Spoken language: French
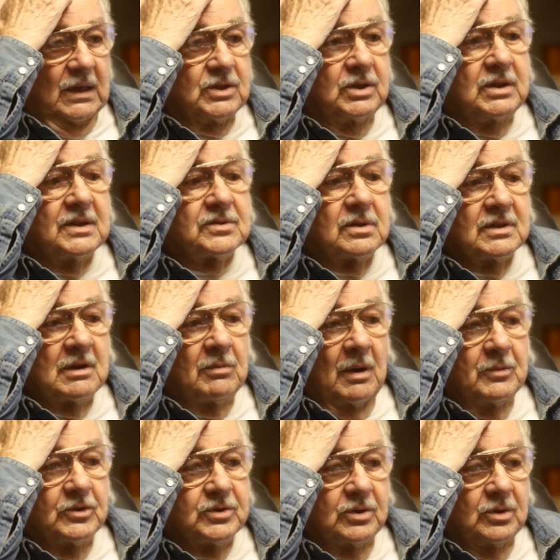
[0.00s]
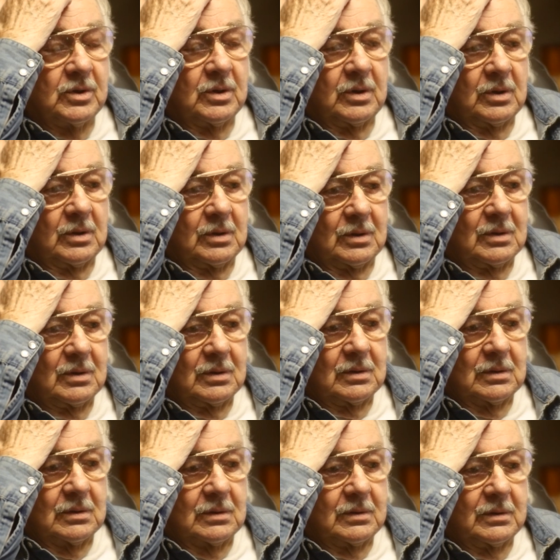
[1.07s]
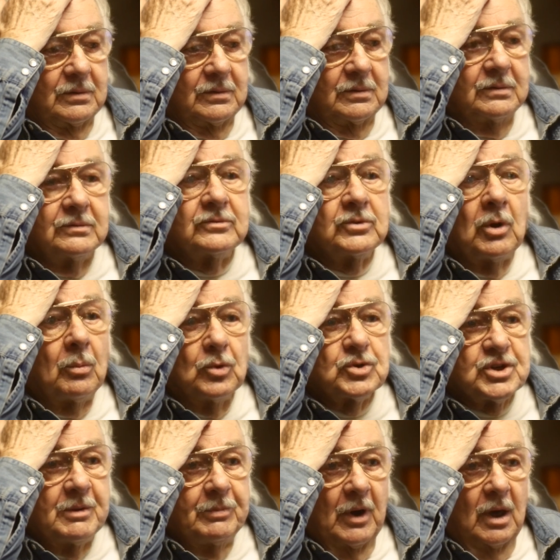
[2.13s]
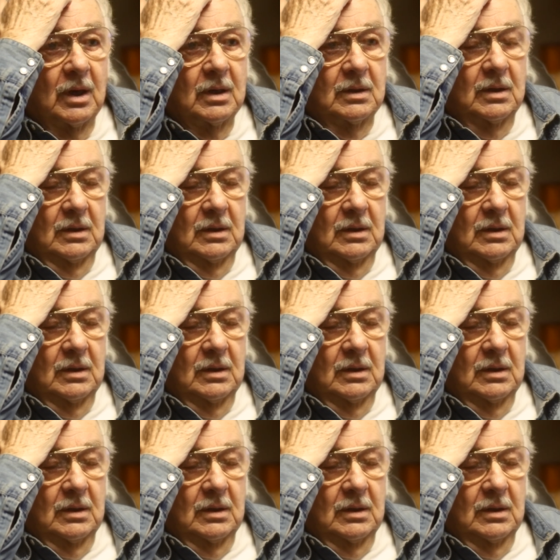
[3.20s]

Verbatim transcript: Je dis Excusez-moi, monsieur, euh, vous n'embauchez pas.